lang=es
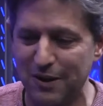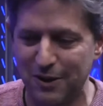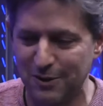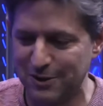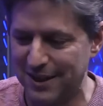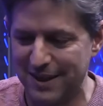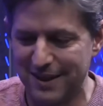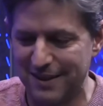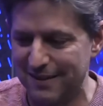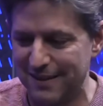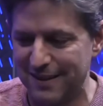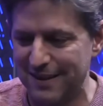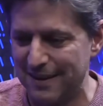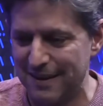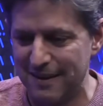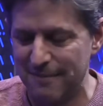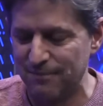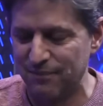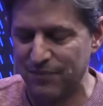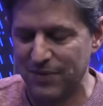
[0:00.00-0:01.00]
o sea,
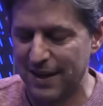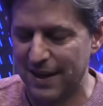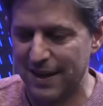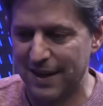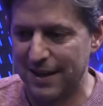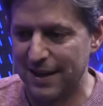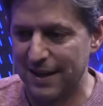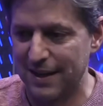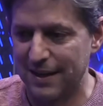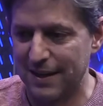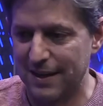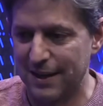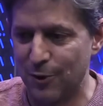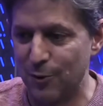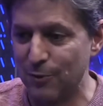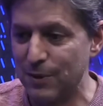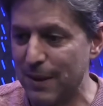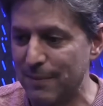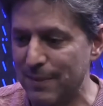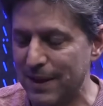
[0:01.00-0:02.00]

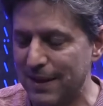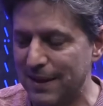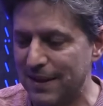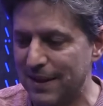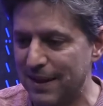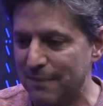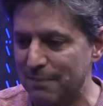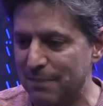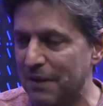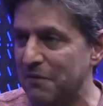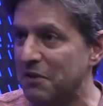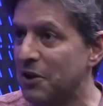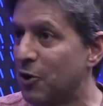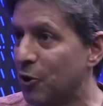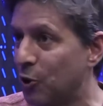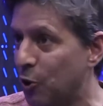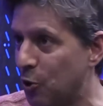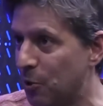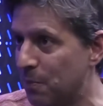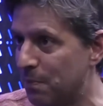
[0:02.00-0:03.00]
obviamente prefiero
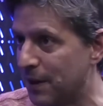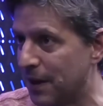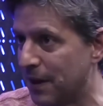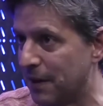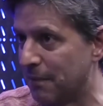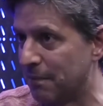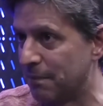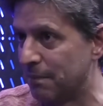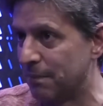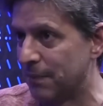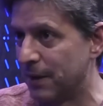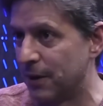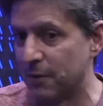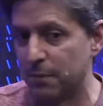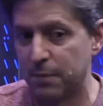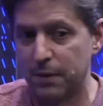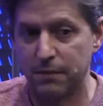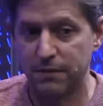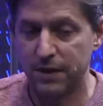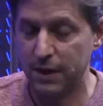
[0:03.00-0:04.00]
que lo compren, pero
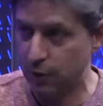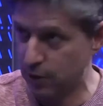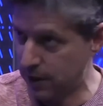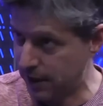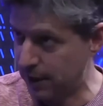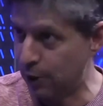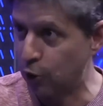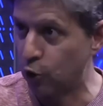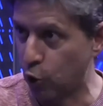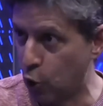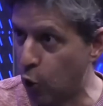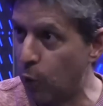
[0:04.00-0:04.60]
prefiero que lo